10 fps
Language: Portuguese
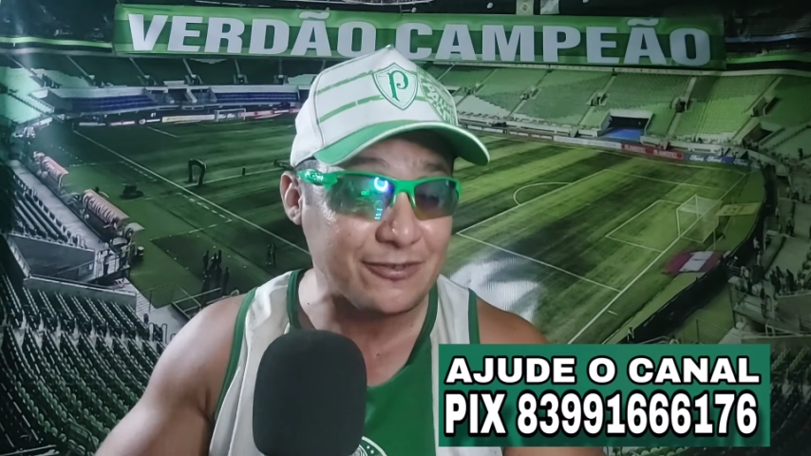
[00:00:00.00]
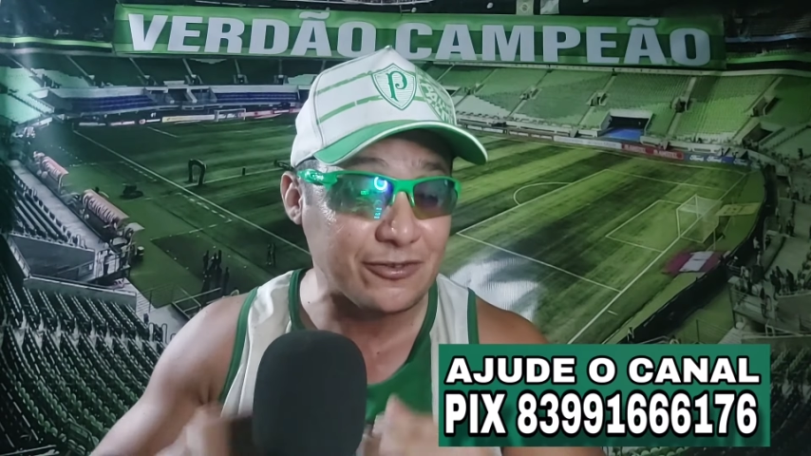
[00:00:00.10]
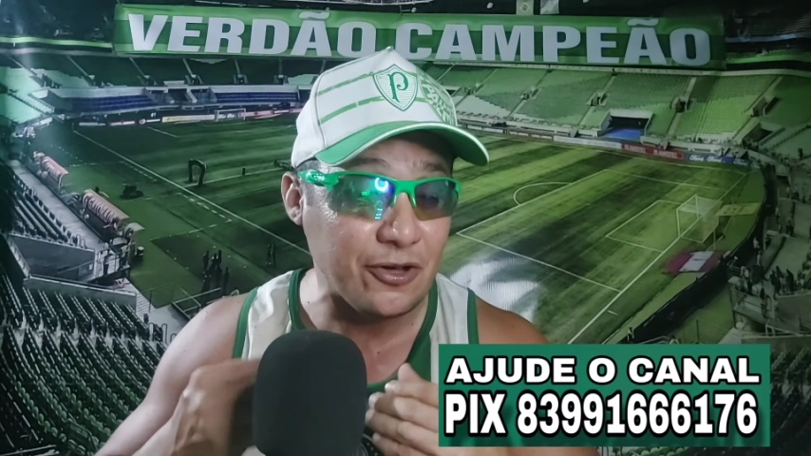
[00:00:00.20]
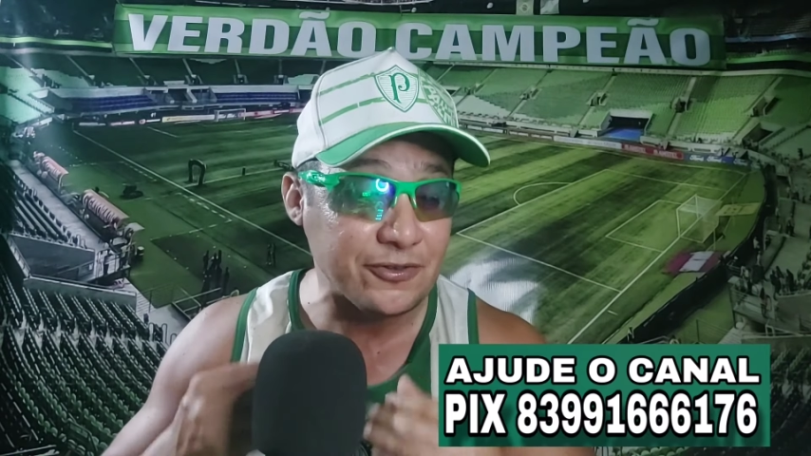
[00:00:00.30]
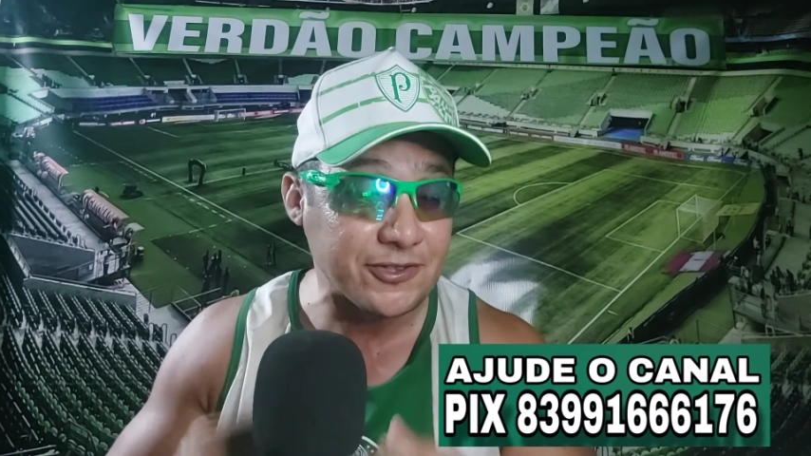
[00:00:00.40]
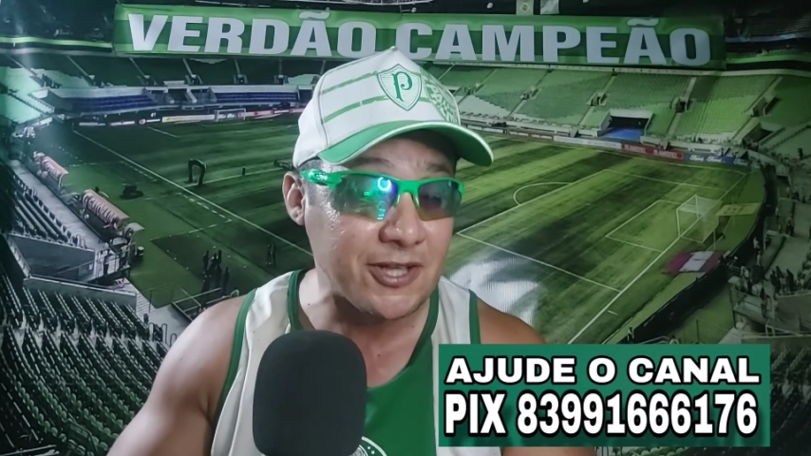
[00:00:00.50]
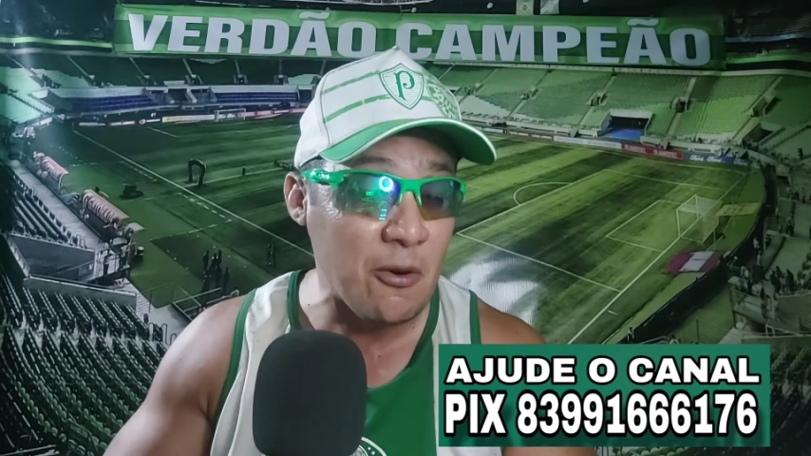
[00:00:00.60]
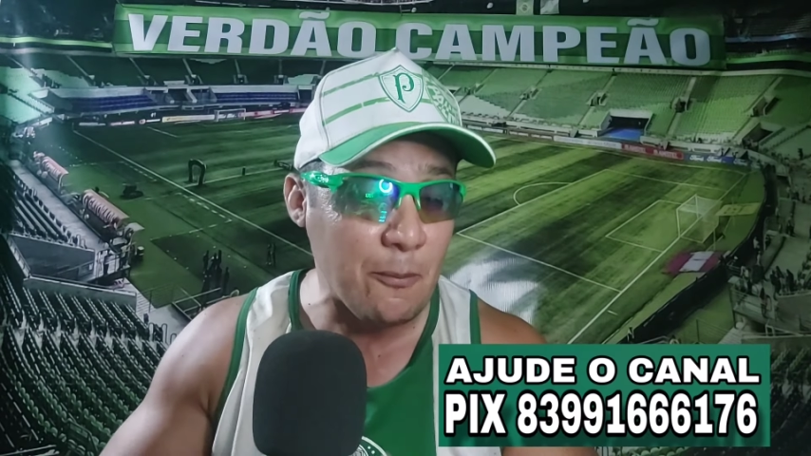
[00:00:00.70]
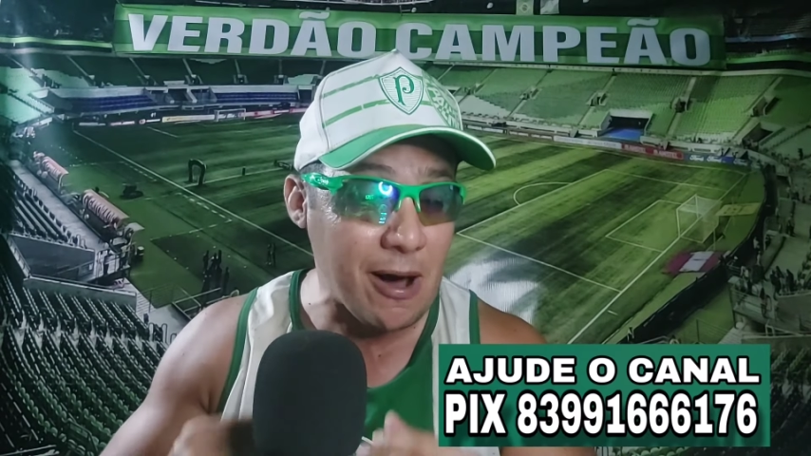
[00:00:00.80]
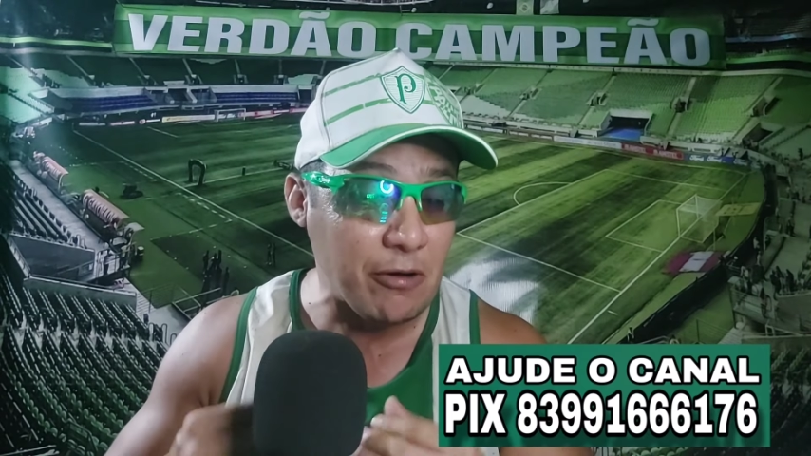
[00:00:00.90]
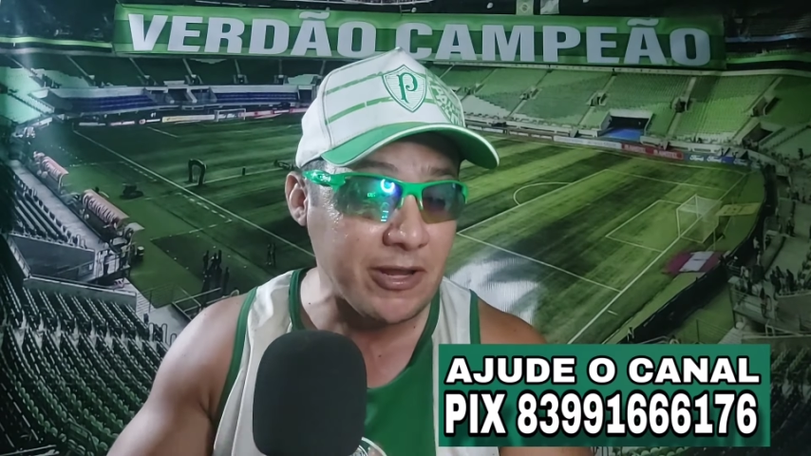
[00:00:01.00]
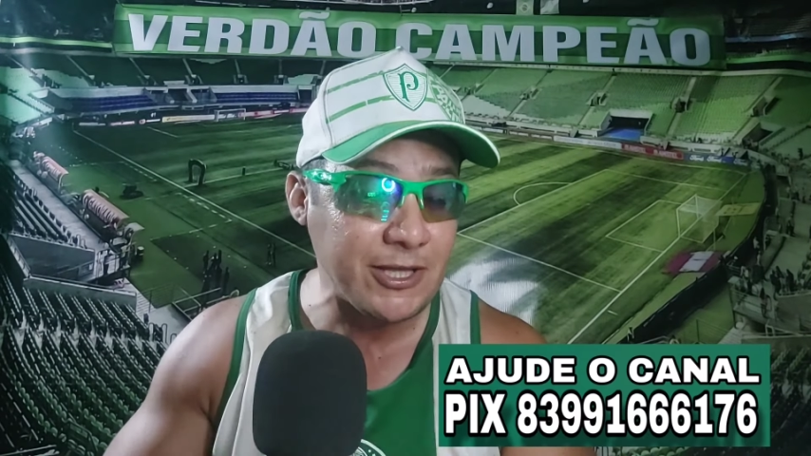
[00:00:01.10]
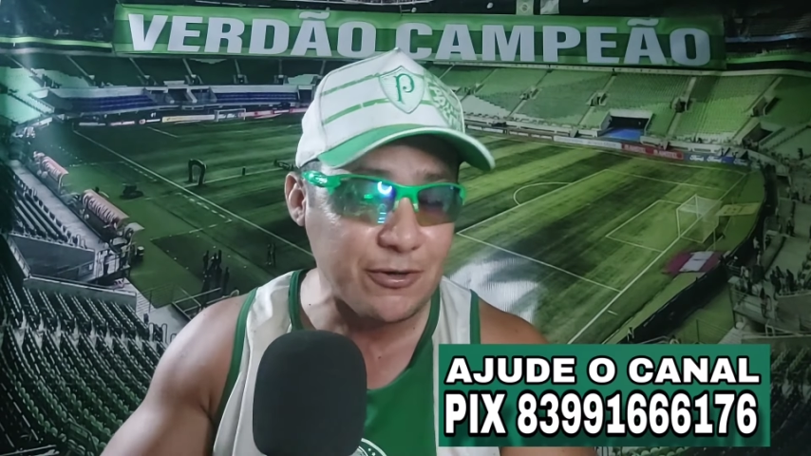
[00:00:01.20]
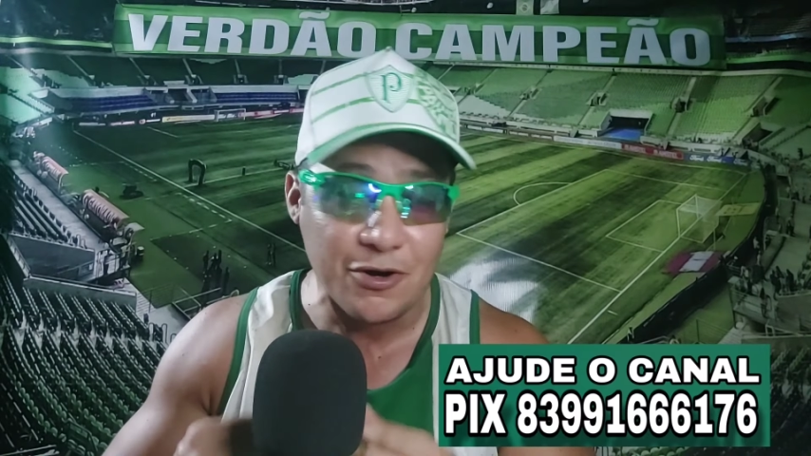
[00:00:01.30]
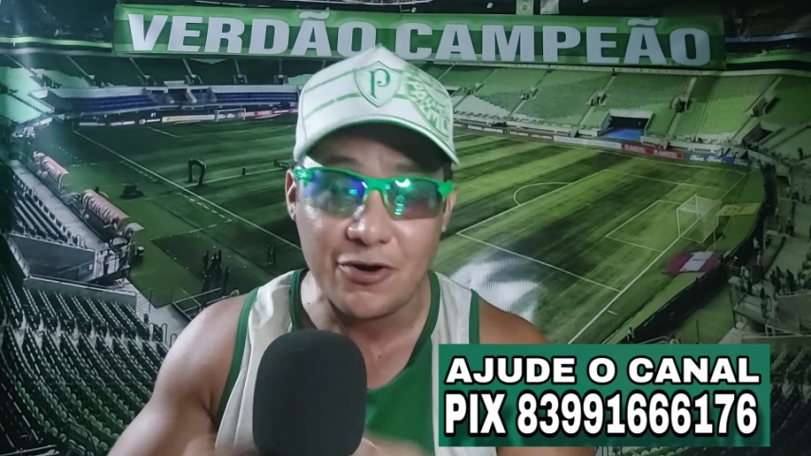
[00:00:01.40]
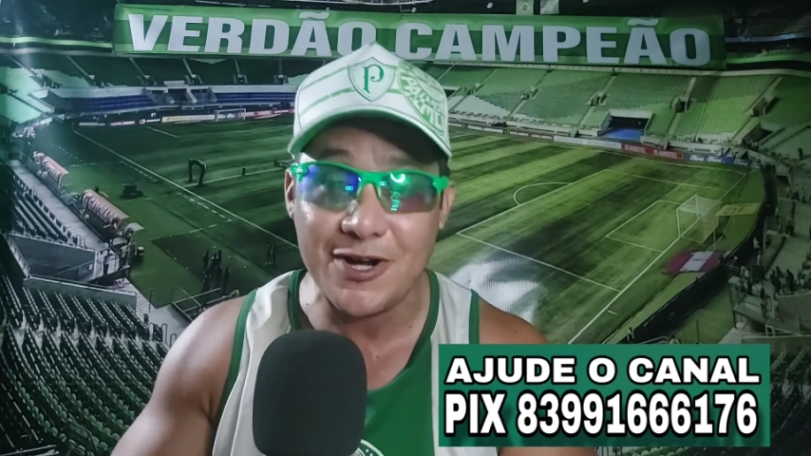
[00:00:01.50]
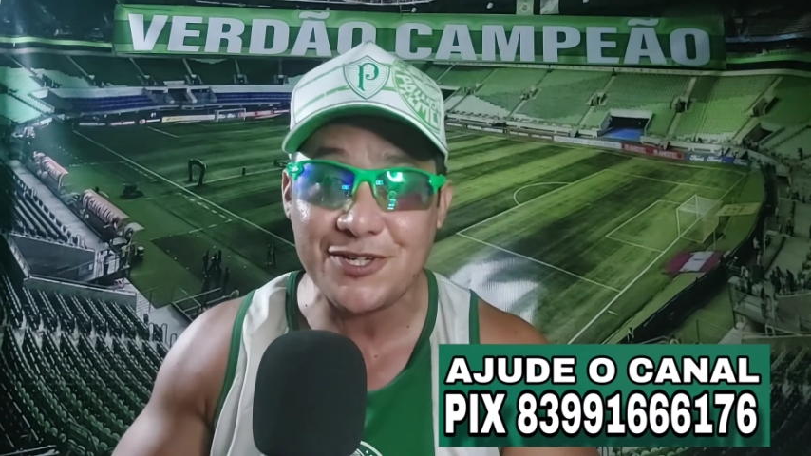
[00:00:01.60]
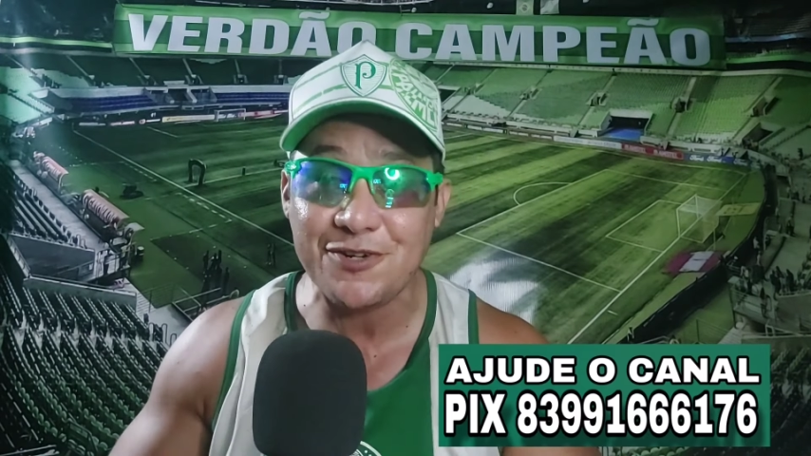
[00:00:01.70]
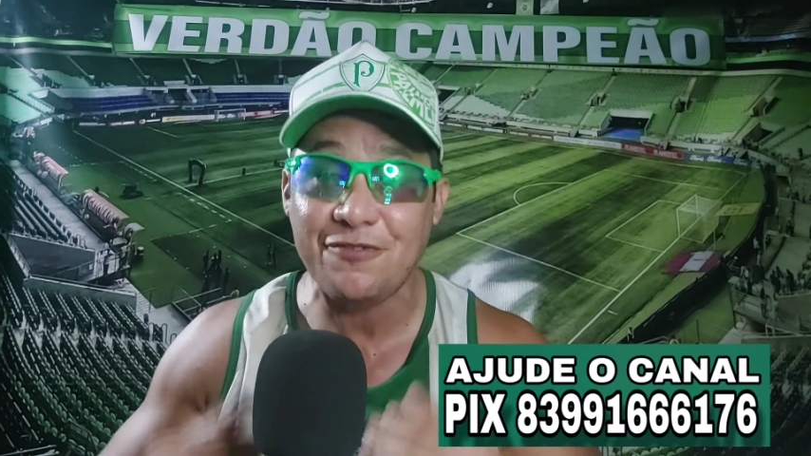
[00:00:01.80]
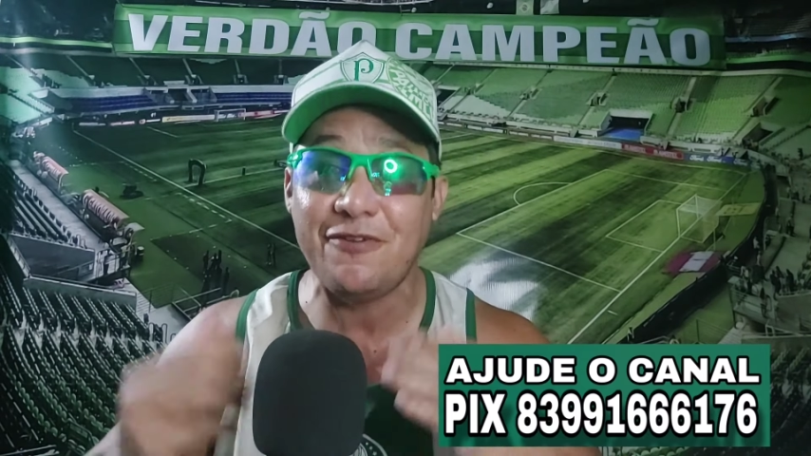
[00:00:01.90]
Sou São Paulino Roxo,